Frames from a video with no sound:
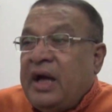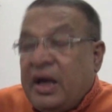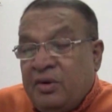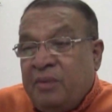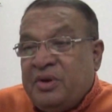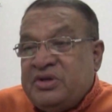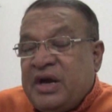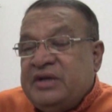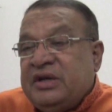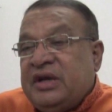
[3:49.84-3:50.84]
আরও আমরা
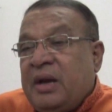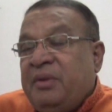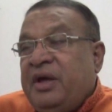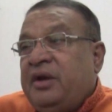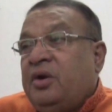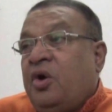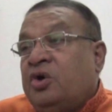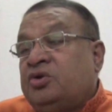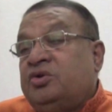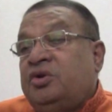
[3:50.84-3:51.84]
চাই যে গ্রামের
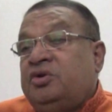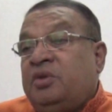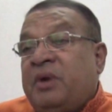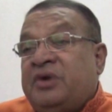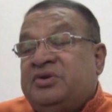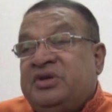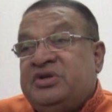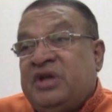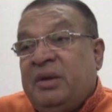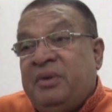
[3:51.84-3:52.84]
হতদরিদ্র মানুষদের
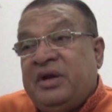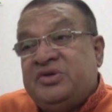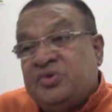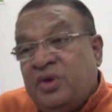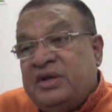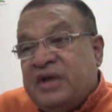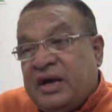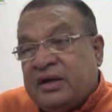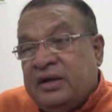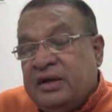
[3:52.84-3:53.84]
ছেলেমেয়েরা স্কুলে যায়